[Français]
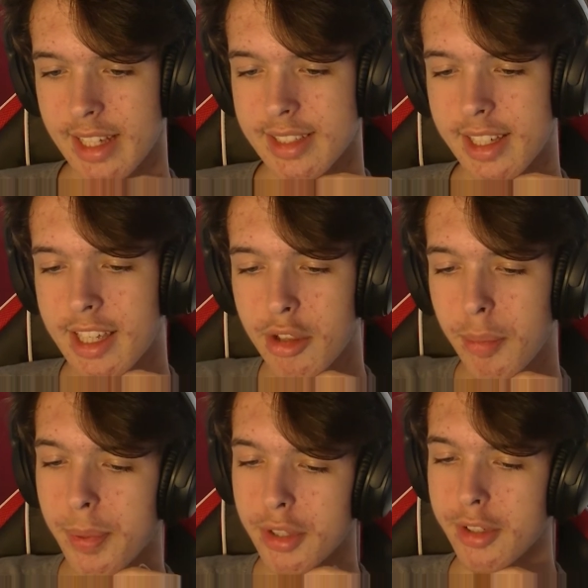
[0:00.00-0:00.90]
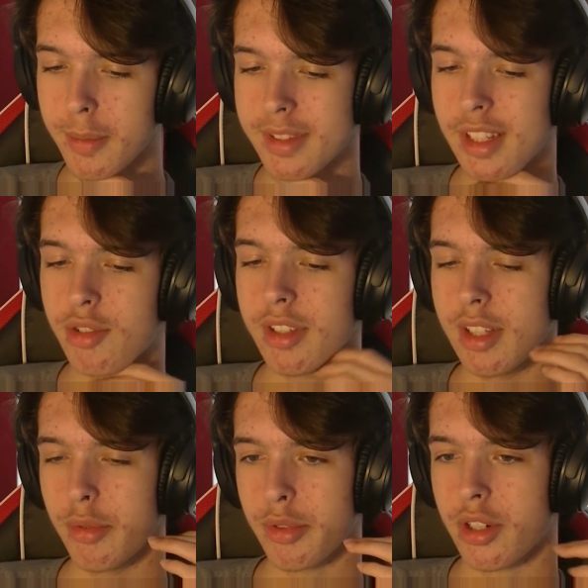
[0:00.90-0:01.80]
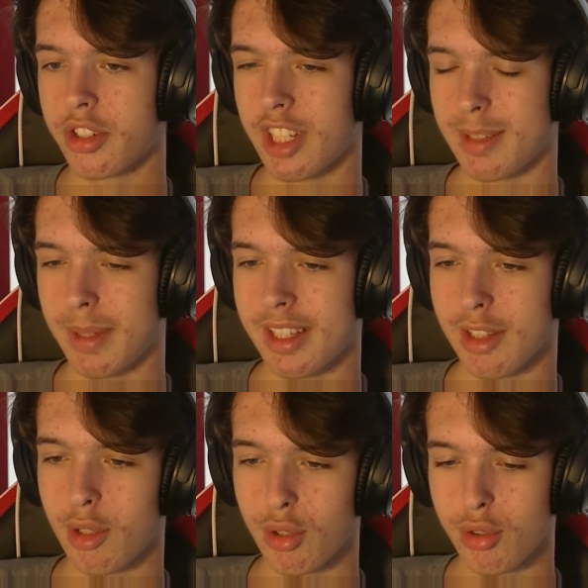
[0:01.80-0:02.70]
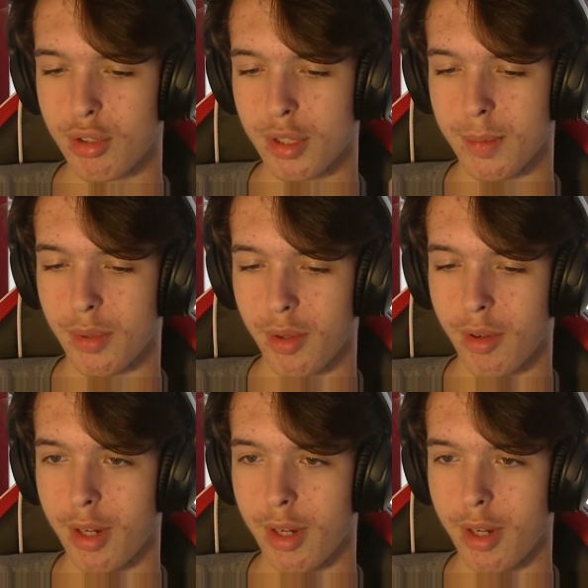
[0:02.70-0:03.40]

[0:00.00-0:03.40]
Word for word: c'est qui ton pote comme ça je le dénonce dans le chat spectateur juste pour euh,